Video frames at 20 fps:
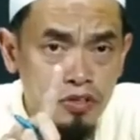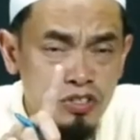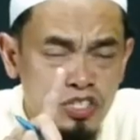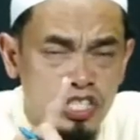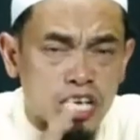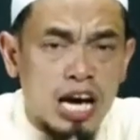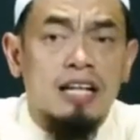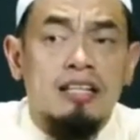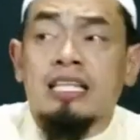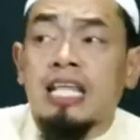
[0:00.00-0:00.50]

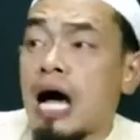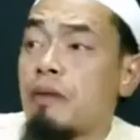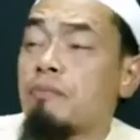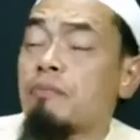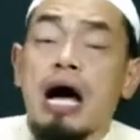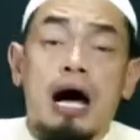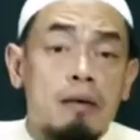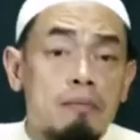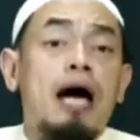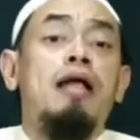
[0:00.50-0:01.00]
จะ
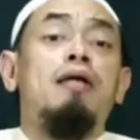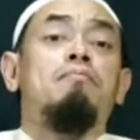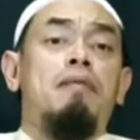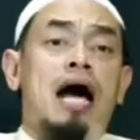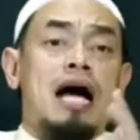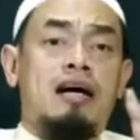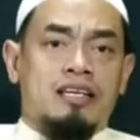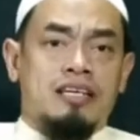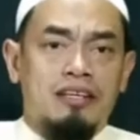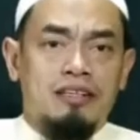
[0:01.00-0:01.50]
ทำอามัน
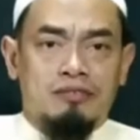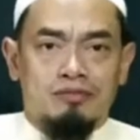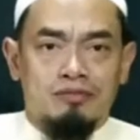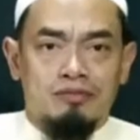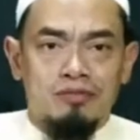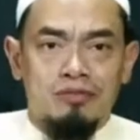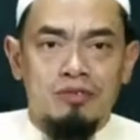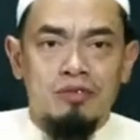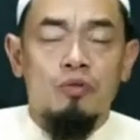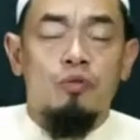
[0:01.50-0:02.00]
มากขึ้น
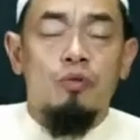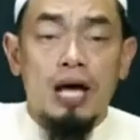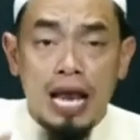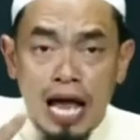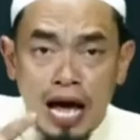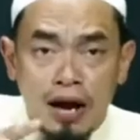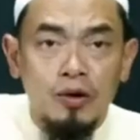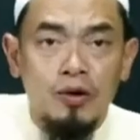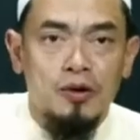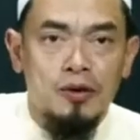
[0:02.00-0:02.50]
เว
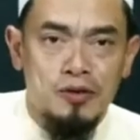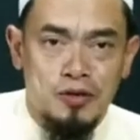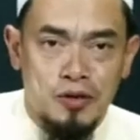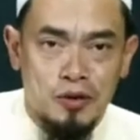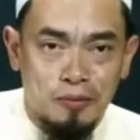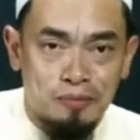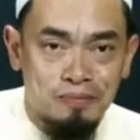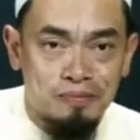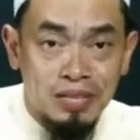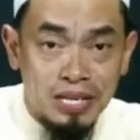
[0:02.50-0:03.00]
ลาโดนช
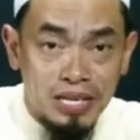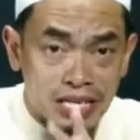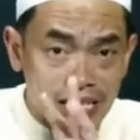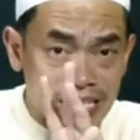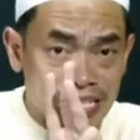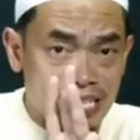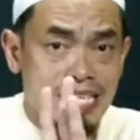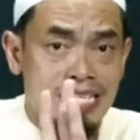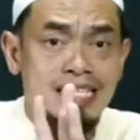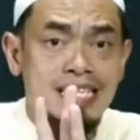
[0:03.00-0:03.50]
ม
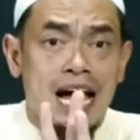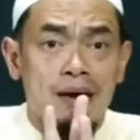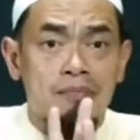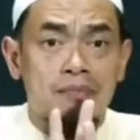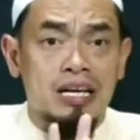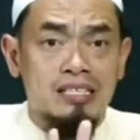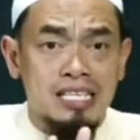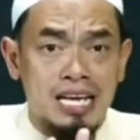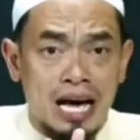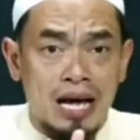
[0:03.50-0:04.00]
นี่3
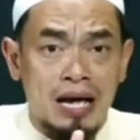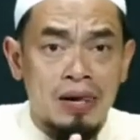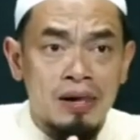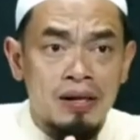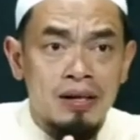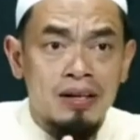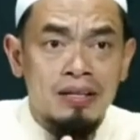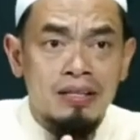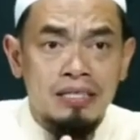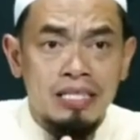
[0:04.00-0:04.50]
ลักษณะ
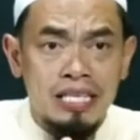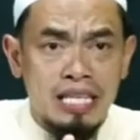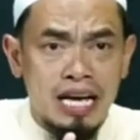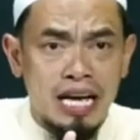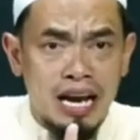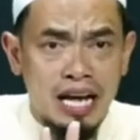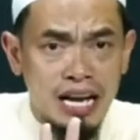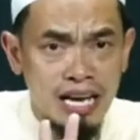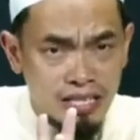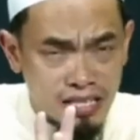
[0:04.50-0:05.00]
ที่ท่าน
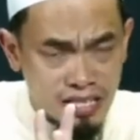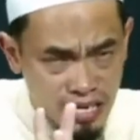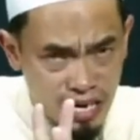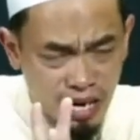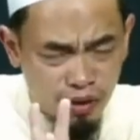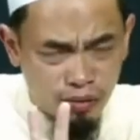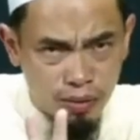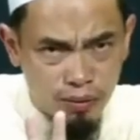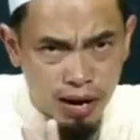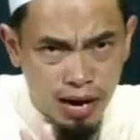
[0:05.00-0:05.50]
อาลีเตือน
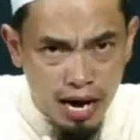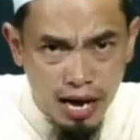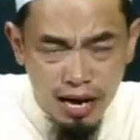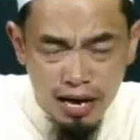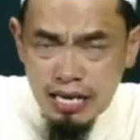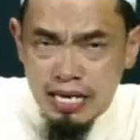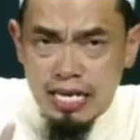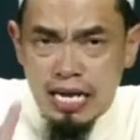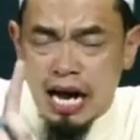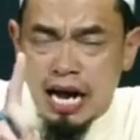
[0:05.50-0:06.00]
เอาไว้ว่า
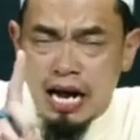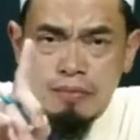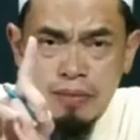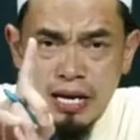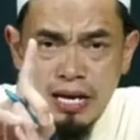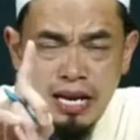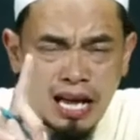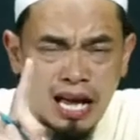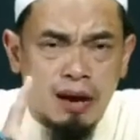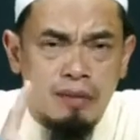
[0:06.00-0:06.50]
อย่าให้มี
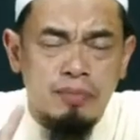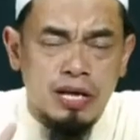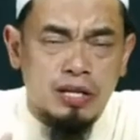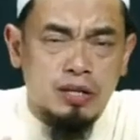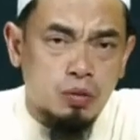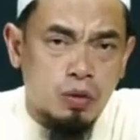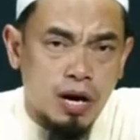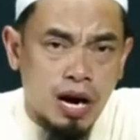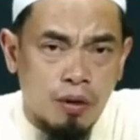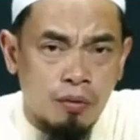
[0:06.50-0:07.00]
นะครับใน
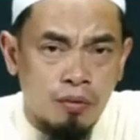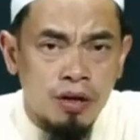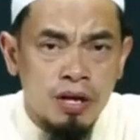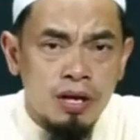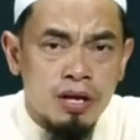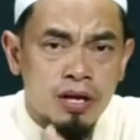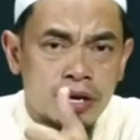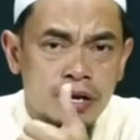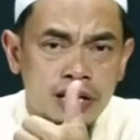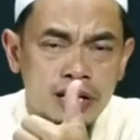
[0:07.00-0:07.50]
ตัวเรา
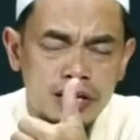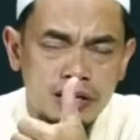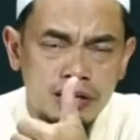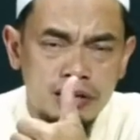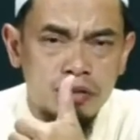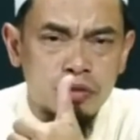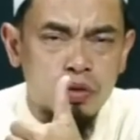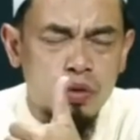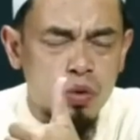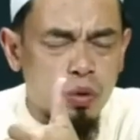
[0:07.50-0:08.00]

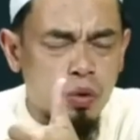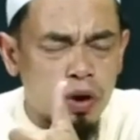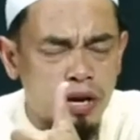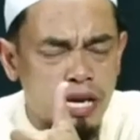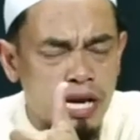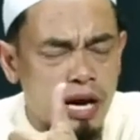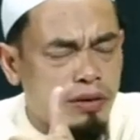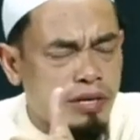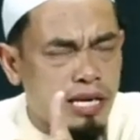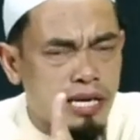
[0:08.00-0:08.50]
1อยู่คน
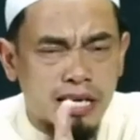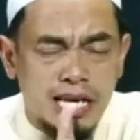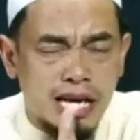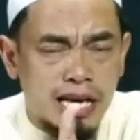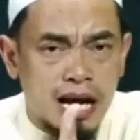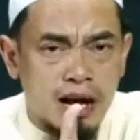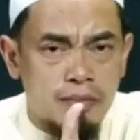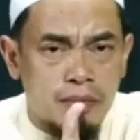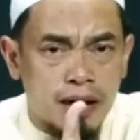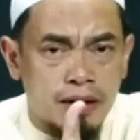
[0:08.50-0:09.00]
เดียวขี้เกียจ
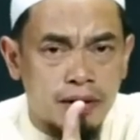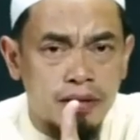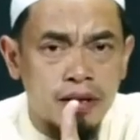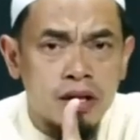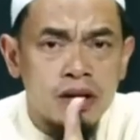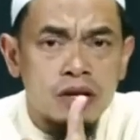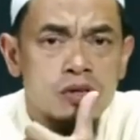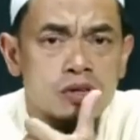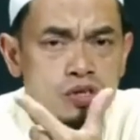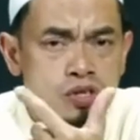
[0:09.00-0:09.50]
อามัน
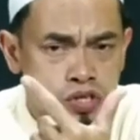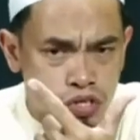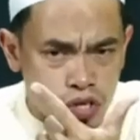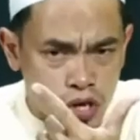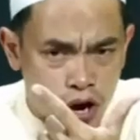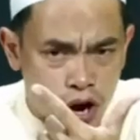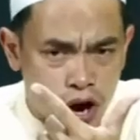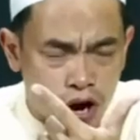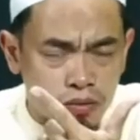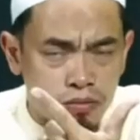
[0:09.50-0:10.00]

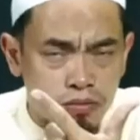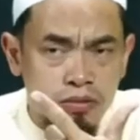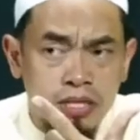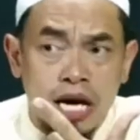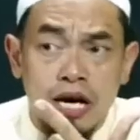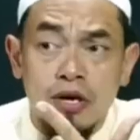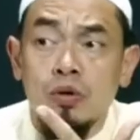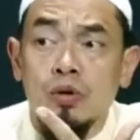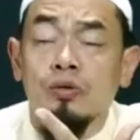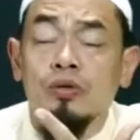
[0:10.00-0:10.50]
2
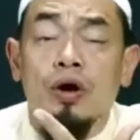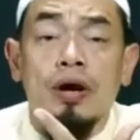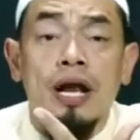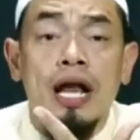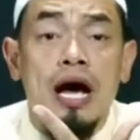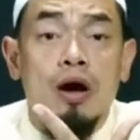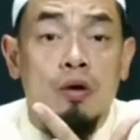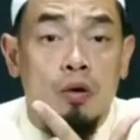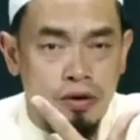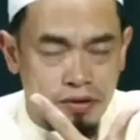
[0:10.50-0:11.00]
ถ้าอยู่ต่อห
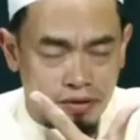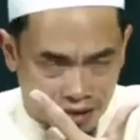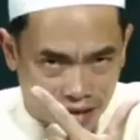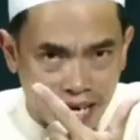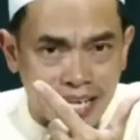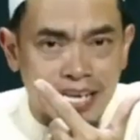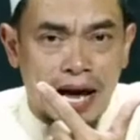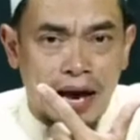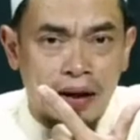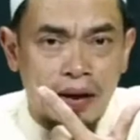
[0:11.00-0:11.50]
น้าคนข
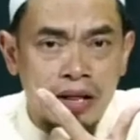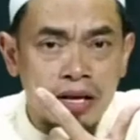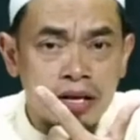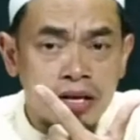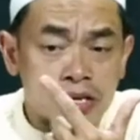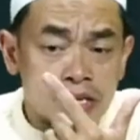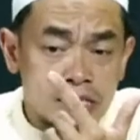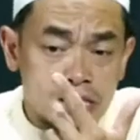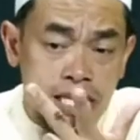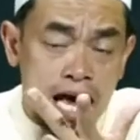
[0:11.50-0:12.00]
ยัน
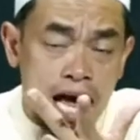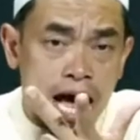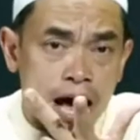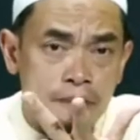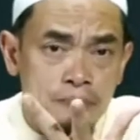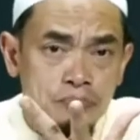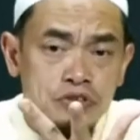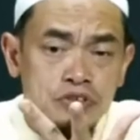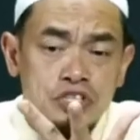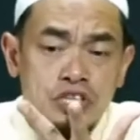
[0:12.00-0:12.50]

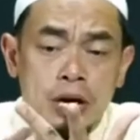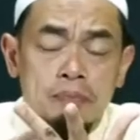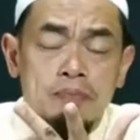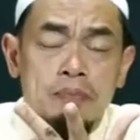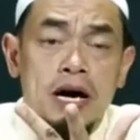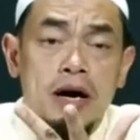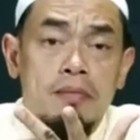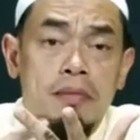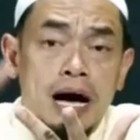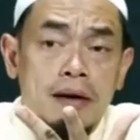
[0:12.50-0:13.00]
3จะ
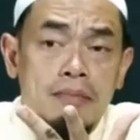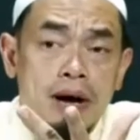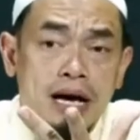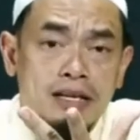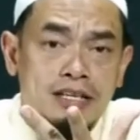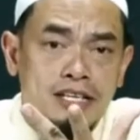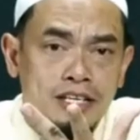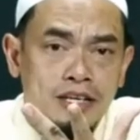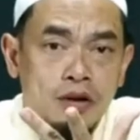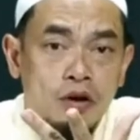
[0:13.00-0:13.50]
เพิ่มอามัน
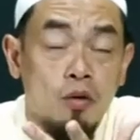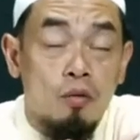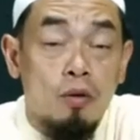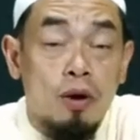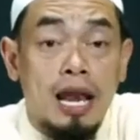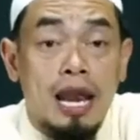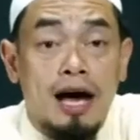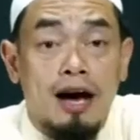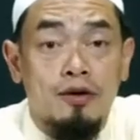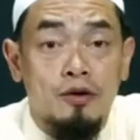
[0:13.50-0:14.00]
ขึ้นเว
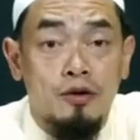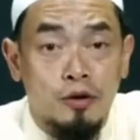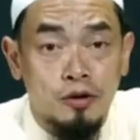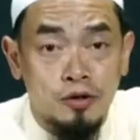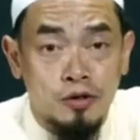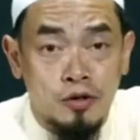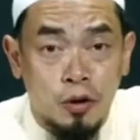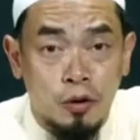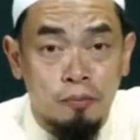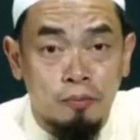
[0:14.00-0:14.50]
ลาโดน
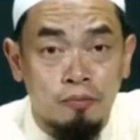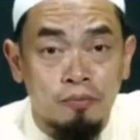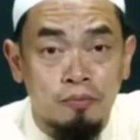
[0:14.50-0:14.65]
ชม